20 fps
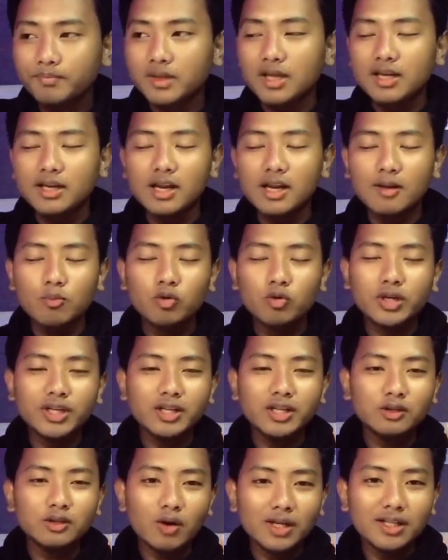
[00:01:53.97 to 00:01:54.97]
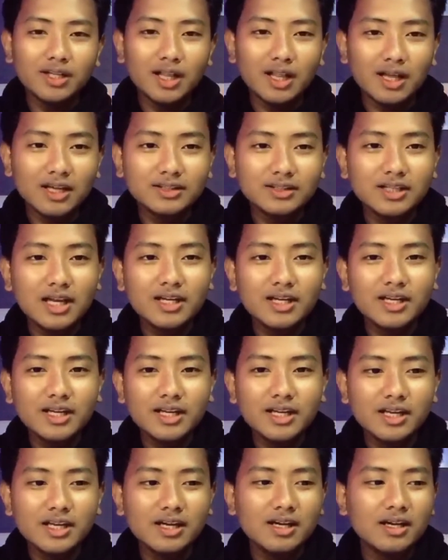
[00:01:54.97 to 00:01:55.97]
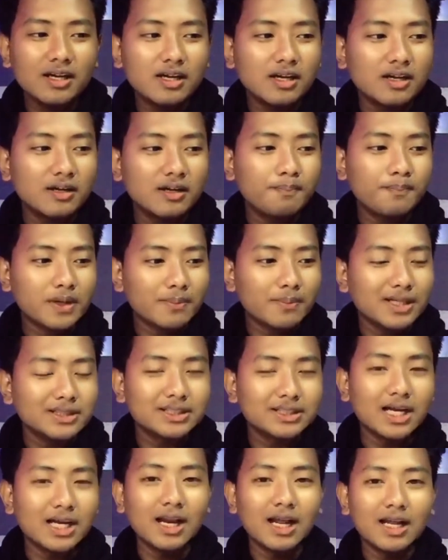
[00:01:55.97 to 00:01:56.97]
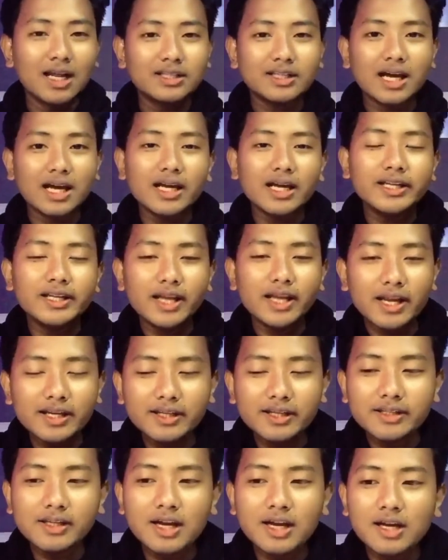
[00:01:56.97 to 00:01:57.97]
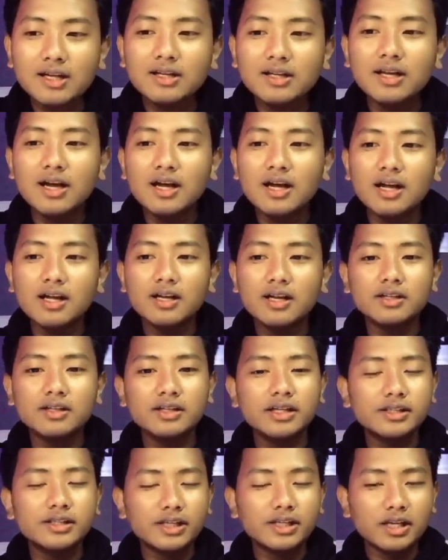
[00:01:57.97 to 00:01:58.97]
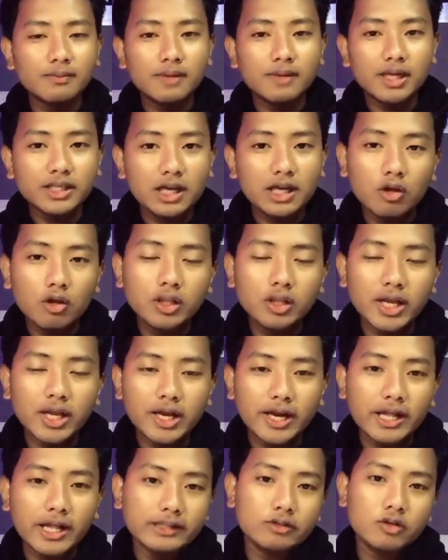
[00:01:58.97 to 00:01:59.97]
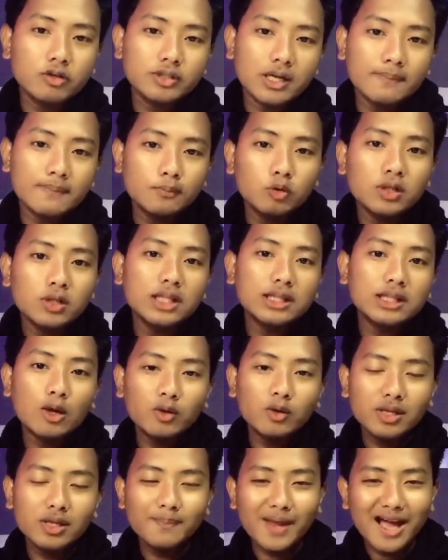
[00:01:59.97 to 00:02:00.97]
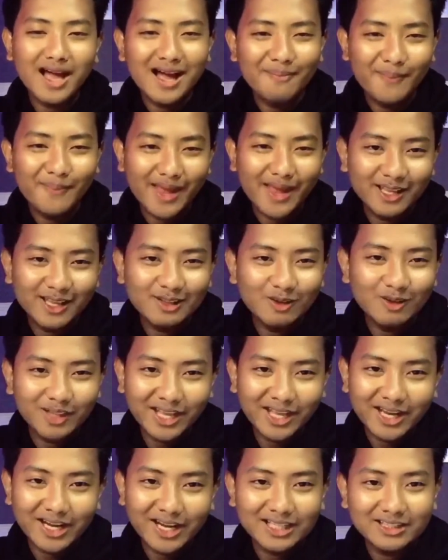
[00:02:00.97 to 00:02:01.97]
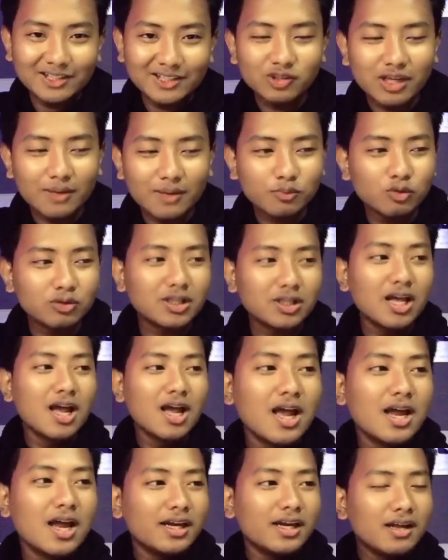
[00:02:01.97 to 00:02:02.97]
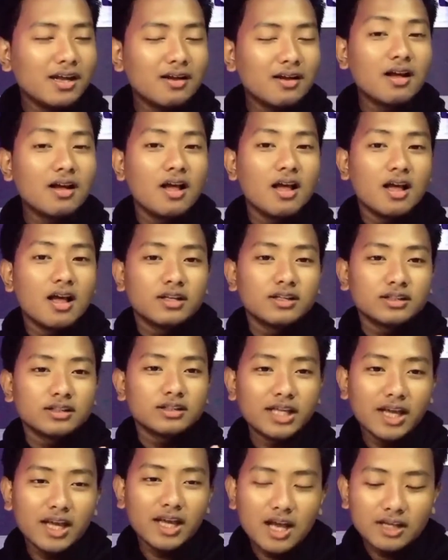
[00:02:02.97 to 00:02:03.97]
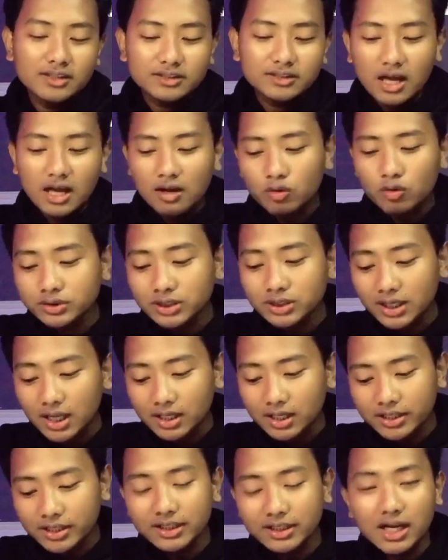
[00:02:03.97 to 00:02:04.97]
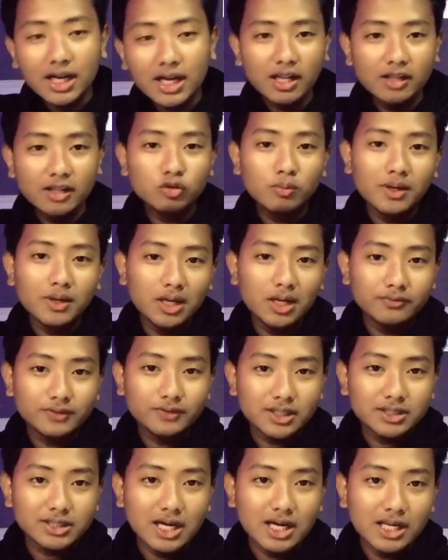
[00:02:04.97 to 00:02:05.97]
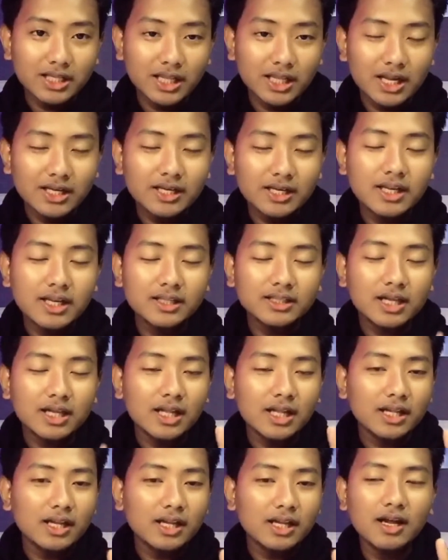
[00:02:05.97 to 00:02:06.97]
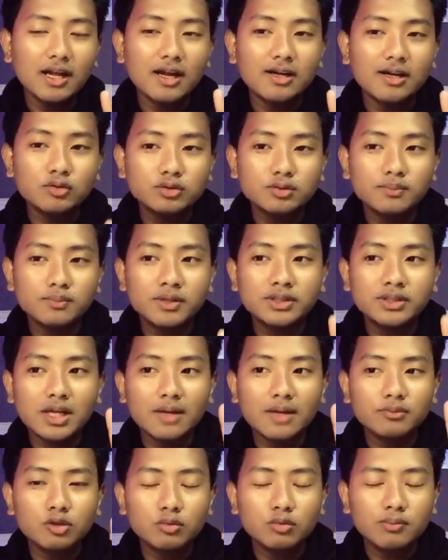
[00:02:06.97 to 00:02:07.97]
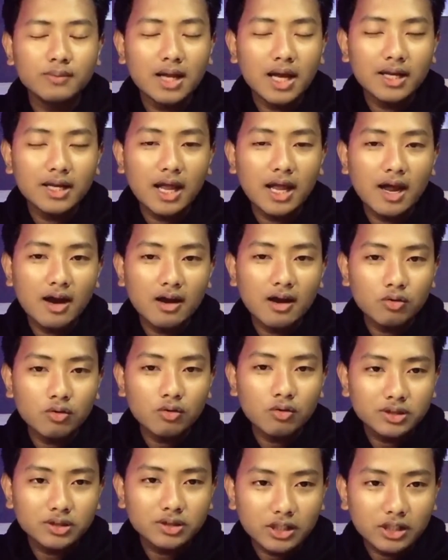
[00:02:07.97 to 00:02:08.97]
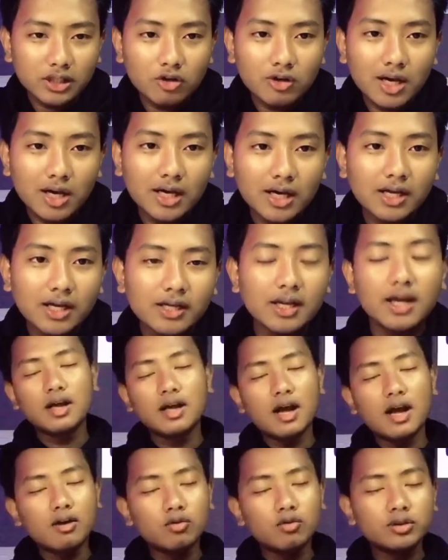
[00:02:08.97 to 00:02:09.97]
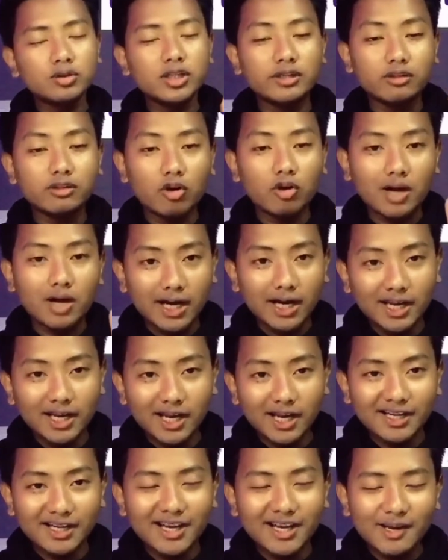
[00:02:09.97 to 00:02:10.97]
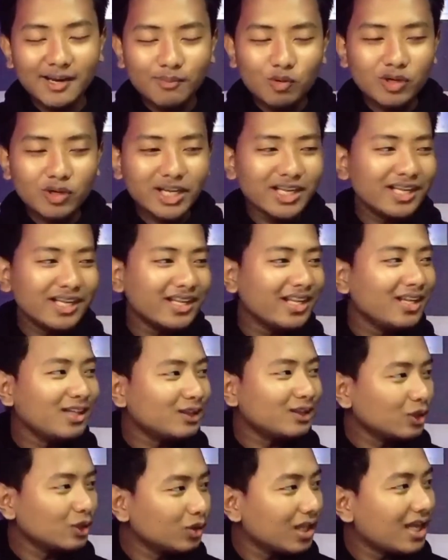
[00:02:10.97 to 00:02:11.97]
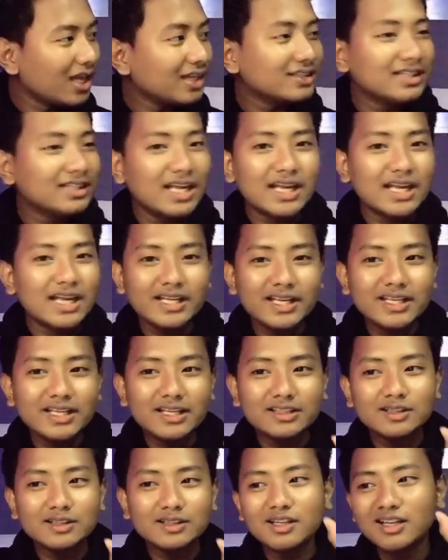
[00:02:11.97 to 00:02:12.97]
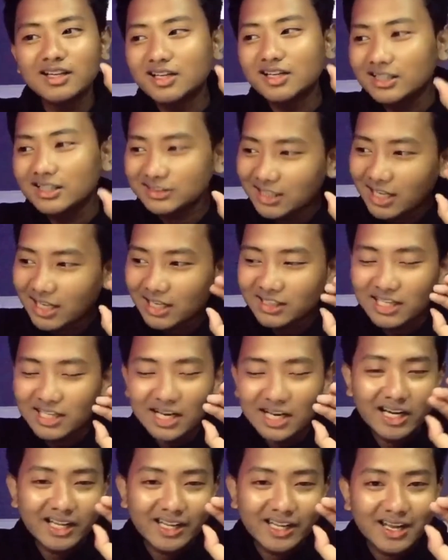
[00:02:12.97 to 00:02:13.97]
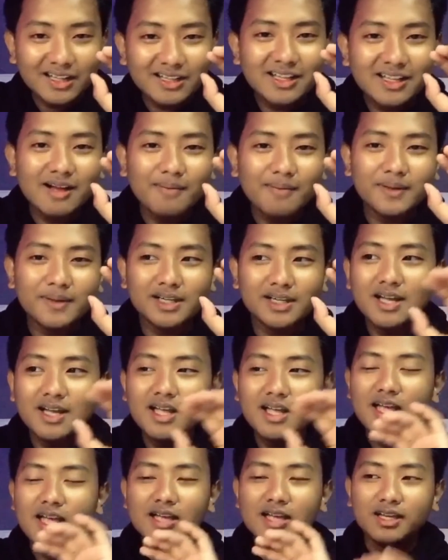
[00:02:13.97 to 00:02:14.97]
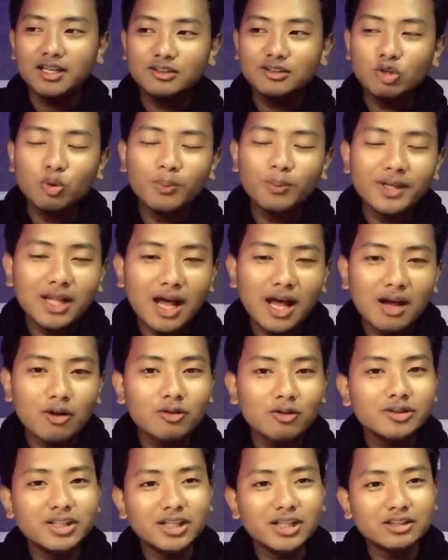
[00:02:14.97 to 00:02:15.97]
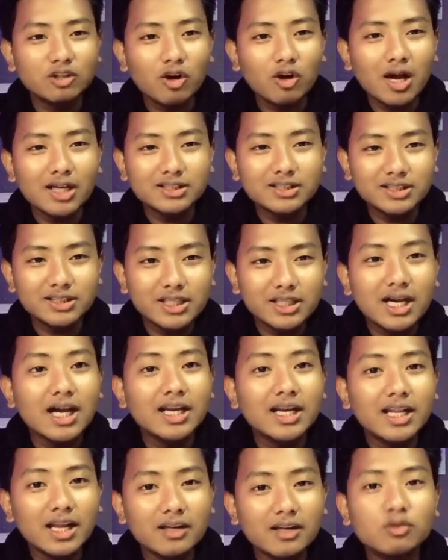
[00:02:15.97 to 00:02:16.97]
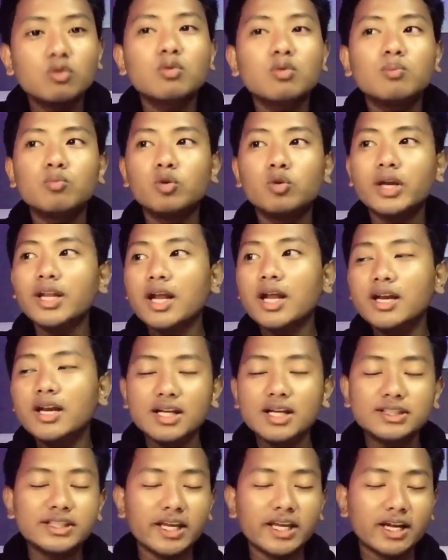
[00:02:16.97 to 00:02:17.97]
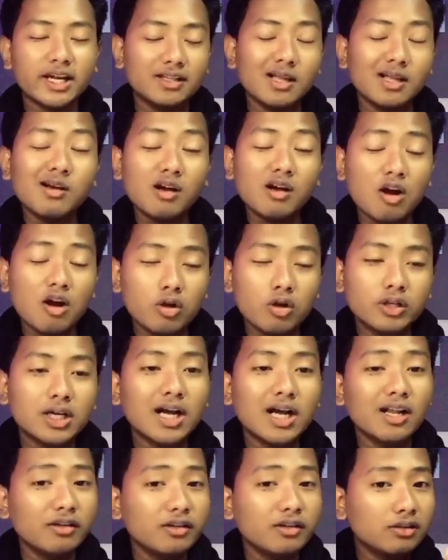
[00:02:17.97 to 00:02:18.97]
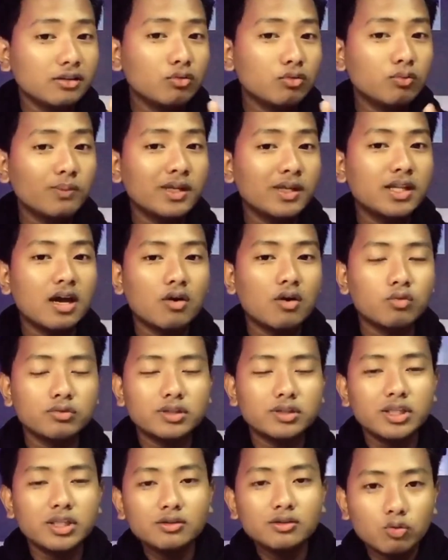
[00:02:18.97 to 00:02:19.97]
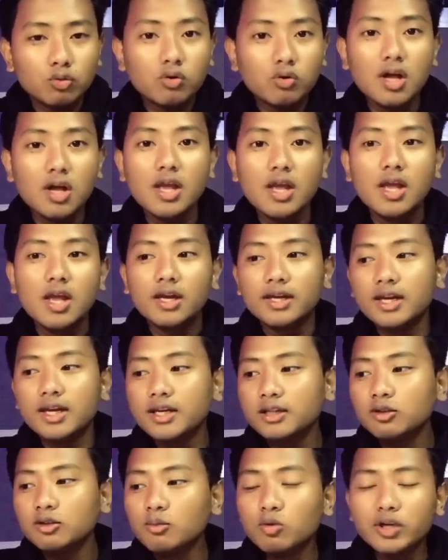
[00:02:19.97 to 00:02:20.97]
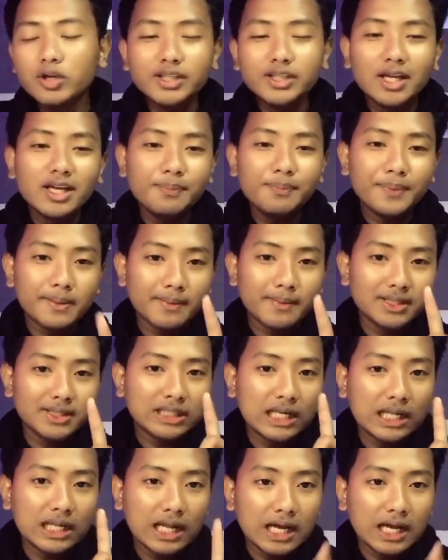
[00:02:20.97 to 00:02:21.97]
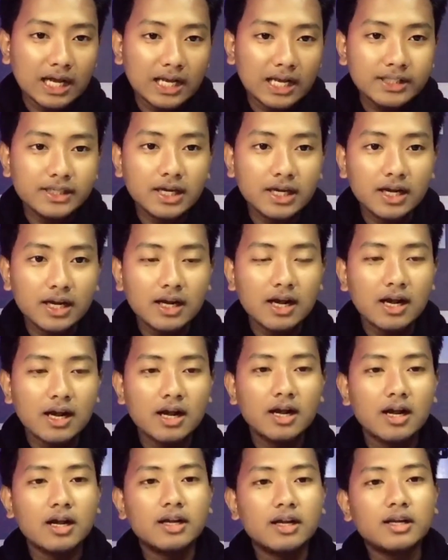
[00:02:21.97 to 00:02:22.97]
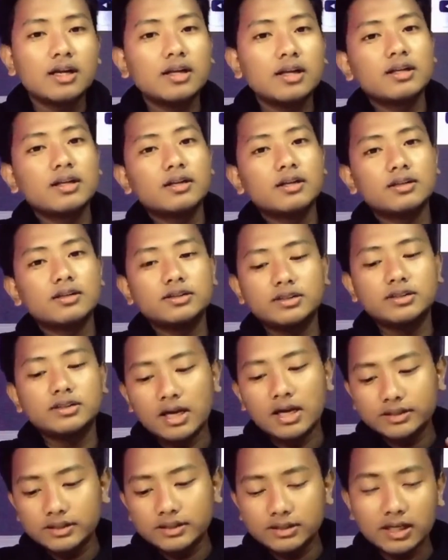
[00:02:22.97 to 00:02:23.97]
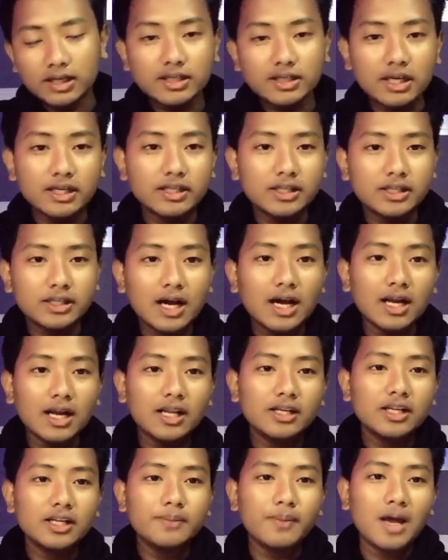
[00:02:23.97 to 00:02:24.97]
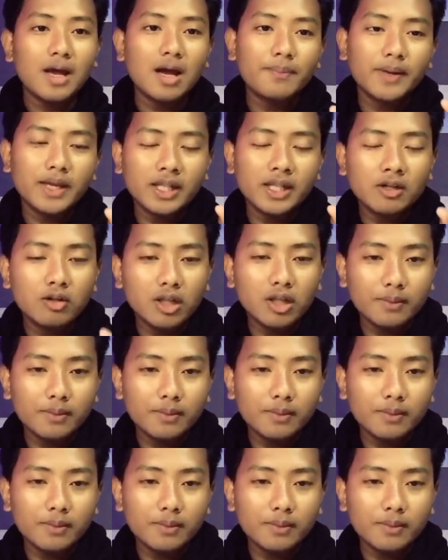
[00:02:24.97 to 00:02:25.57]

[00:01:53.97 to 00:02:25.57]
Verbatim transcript: nah mungkin itu adalah jadi uh, permasalahan kalian yang nggak diterimanya oleh kreator capcut atau di PHP in oleh kreator capcut nah saya aku saranin kalian cuma daftar sekalian dan kalian harus mencantumkan akun TikTok kalian nah akun TikTok kalian dan mungkin itulah jadi kesalahan kalian nggak pernah nyantumin akun TikTok asli kalian tuh mungkin ada second account kalian nyantumin akun itu dan itu mungkin jadi permasalahan yang uh, yang terjadinya kalian di PHP-in oleh